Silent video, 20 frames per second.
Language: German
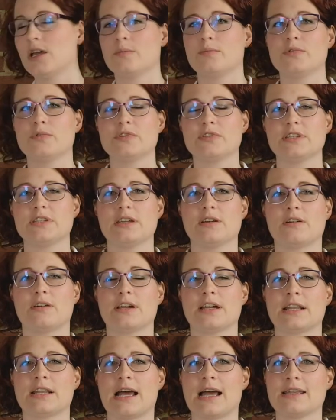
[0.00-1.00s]
müsst ihr
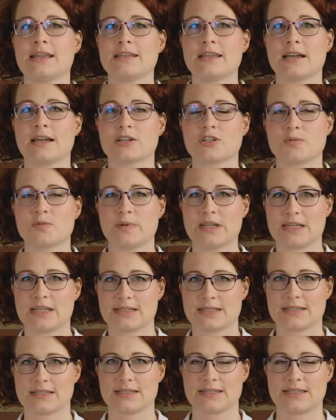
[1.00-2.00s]
euren Antrag
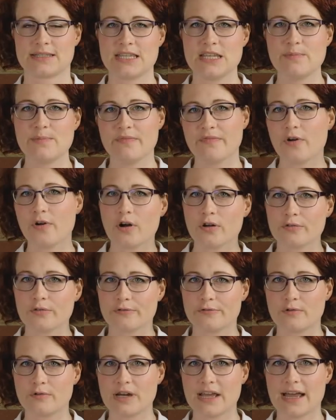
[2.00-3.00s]
spätestens sieben Wochen
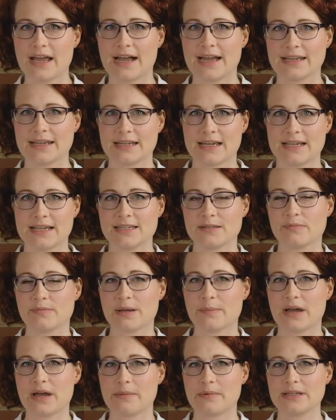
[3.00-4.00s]
vorher einreichen
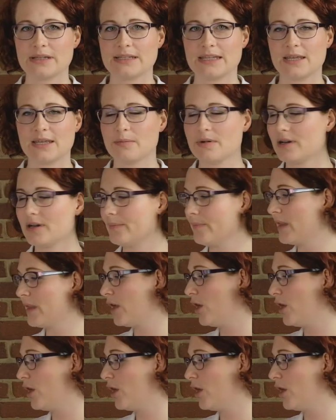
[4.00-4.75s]
beim Arbeitgeber.